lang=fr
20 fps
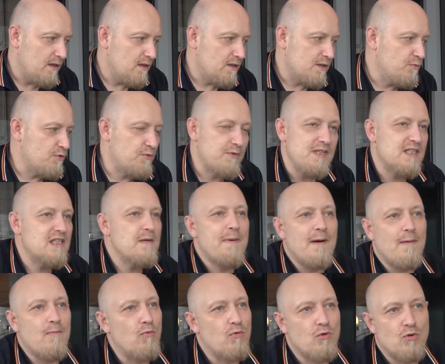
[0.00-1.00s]
et je me suis dit, c'est
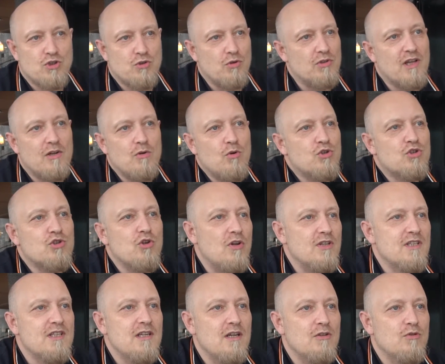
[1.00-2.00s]
pas bon. Je suis en train de le
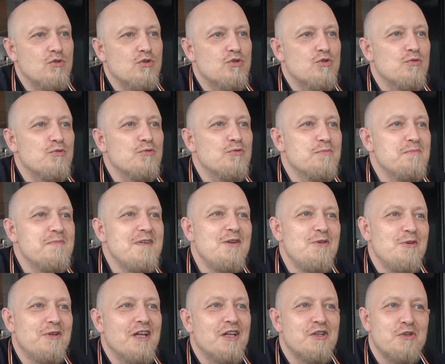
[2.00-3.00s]
sortir de son
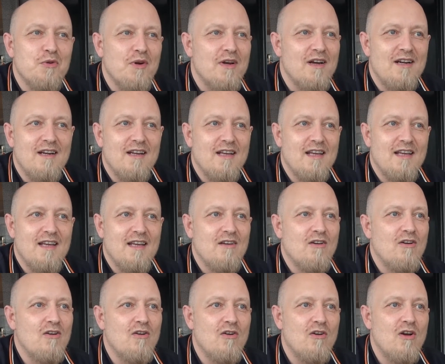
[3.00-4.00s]
milieu naturel. Et
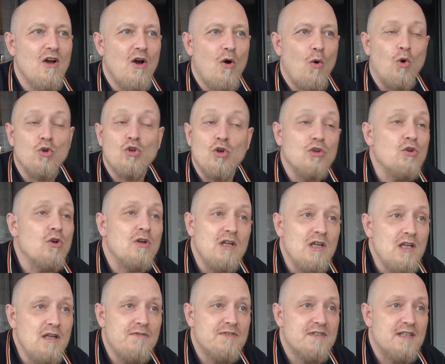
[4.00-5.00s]
euh, autant dans le
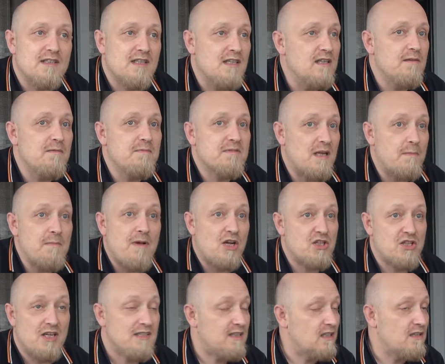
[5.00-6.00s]
livre, c'était, ça
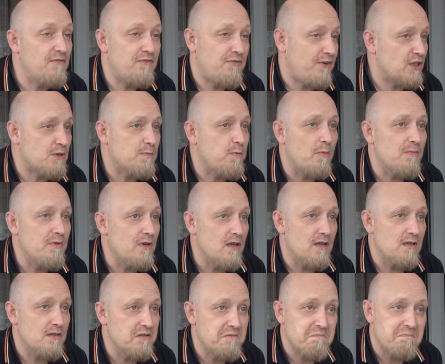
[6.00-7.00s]
marchait, c'était vachement
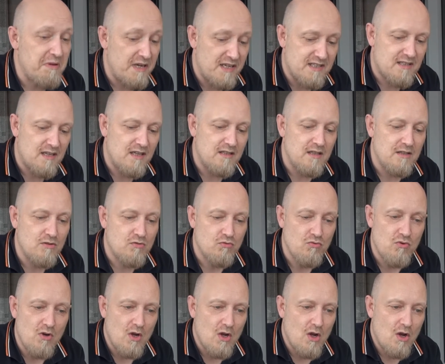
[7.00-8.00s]
bien, des belles scènes et
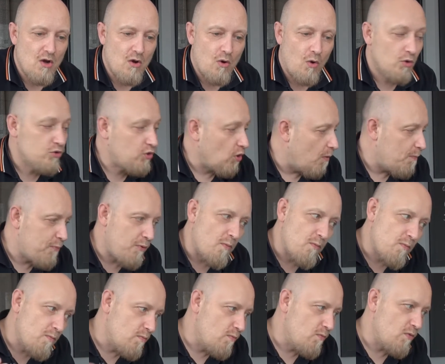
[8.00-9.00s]
tout. Autant pour
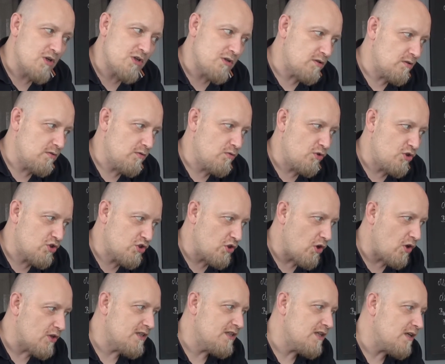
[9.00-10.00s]
moi, de le
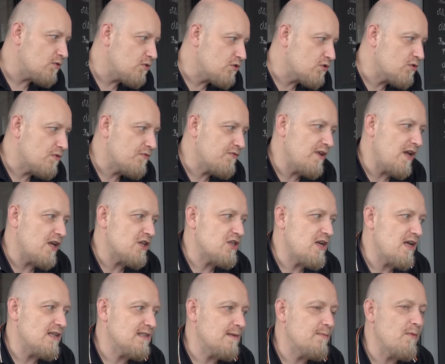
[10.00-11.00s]
sortir de ce
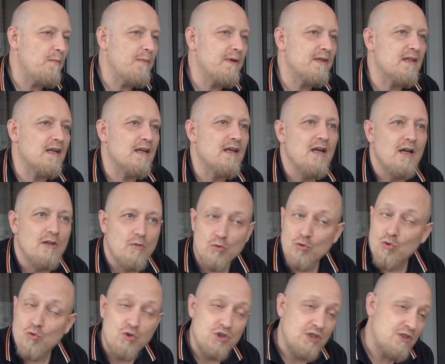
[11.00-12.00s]
village-là, ça m'embêtait. Donc
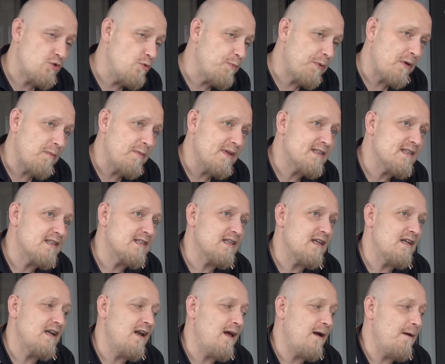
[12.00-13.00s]
du coup, j'ai supprimé ces
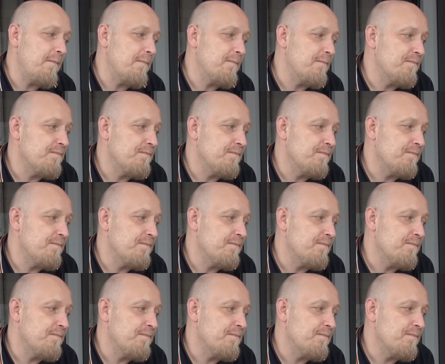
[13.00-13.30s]
scènes-là.